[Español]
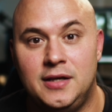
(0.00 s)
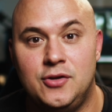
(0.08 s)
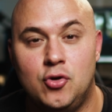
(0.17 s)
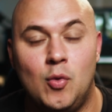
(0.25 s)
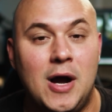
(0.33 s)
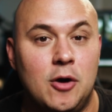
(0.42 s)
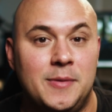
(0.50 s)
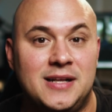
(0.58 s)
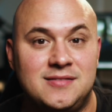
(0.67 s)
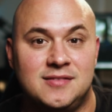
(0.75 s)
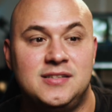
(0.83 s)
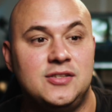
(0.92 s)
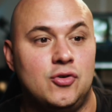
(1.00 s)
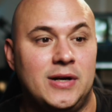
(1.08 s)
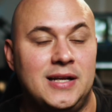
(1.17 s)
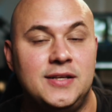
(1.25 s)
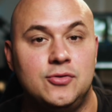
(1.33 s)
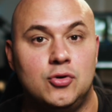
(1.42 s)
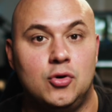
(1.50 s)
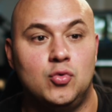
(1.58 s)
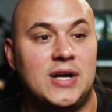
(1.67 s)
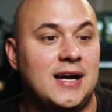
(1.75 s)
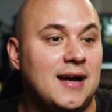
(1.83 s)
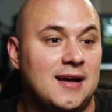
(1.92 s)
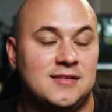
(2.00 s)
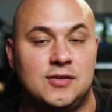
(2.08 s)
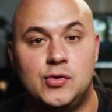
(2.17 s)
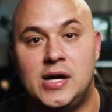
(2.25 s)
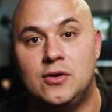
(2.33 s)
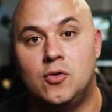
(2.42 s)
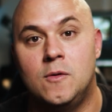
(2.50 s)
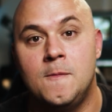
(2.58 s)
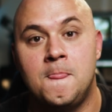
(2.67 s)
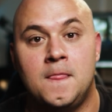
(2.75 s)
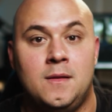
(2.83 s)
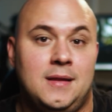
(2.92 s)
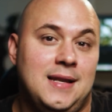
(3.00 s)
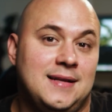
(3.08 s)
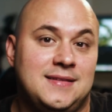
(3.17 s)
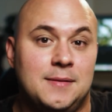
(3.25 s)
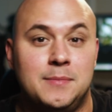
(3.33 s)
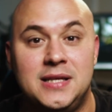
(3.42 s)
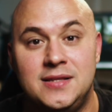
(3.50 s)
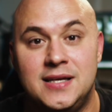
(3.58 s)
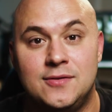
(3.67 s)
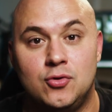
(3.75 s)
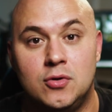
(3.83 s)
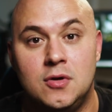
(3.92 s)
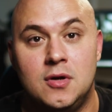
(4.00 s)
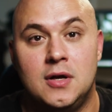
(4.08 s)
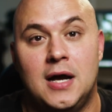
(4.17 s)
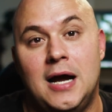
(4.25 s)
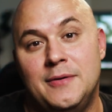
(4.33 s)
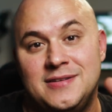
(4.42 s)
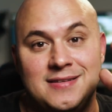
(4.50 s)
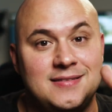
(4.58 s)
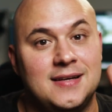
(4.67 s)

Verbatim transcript: y yo, wow, mira ese sitio, qué lindo, una casa o algo que la están vendiendo. A veces